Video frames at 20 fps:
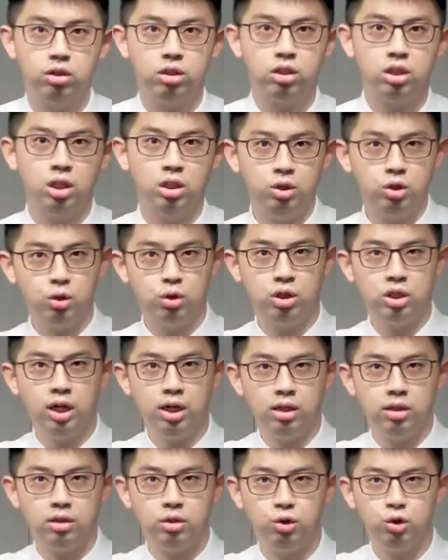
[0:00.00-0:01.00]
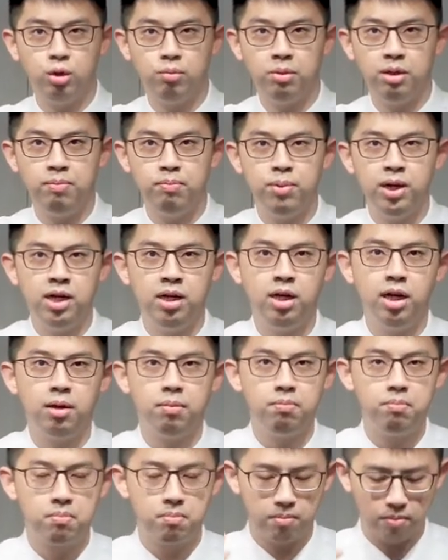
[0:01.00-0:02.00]
神就向选民变脸，
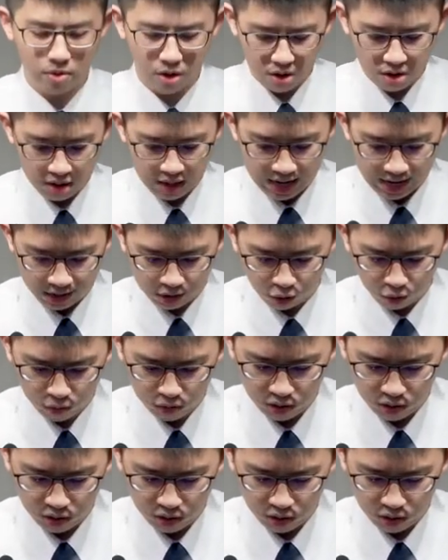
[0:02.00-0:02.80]
哦，来攻